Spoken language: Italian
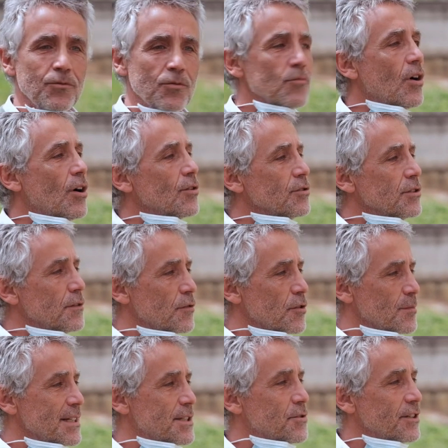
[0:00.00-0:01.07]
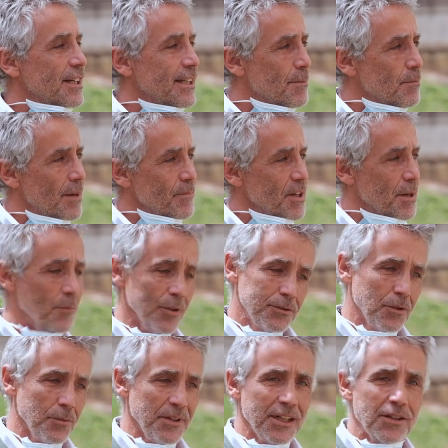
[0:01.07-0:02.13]
un luogo di formazione dei bambini
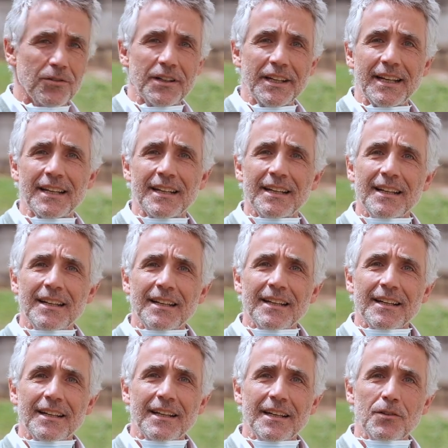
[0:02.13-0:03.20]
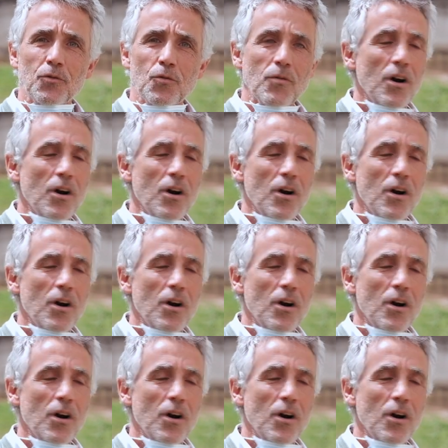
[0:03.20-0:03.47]
molto piccoli in un